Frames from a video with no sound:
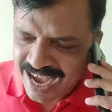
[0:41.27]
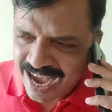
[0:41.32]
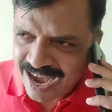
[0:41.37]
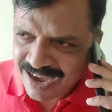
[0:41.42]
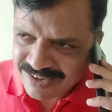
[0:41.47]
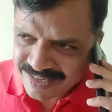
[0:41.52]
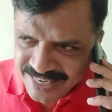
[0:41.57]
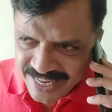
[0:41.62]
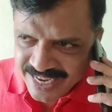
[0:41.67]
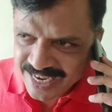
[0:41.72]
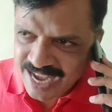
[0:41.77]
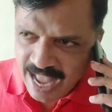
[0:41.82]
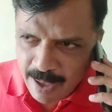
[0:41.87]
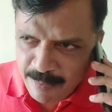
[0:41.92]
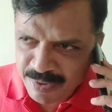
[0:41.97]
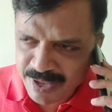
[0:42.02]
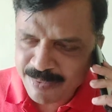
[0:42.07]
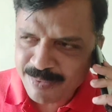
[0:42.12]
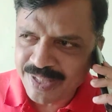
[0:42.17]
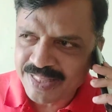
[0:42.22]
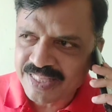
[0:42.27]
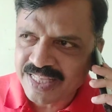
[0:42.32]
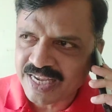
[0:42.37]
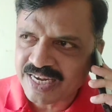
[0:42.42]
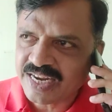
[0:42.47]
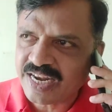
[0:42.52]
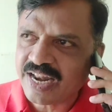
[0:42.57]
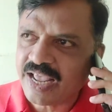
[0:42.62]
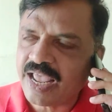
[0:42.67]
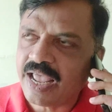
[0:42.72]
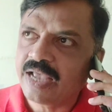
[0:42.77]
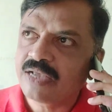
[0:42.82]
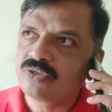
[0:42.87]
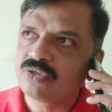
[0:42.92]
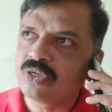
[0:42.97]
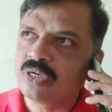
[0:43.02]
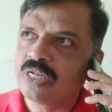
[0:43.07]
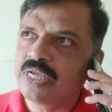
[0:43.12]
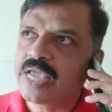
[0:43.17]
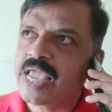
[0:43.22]
हाँ नहीं काम की बात कर रहे ना
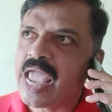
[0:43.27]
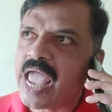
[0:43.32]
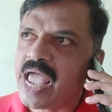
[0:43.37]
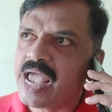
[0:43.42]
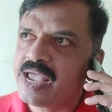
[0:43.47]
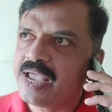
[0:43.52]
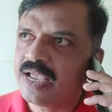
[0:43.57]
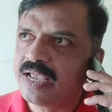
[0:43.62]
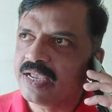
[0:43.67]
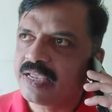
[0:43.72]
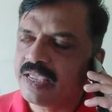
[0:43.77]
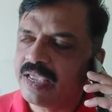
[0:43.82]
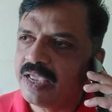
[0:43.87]
एक्चुअली क्या है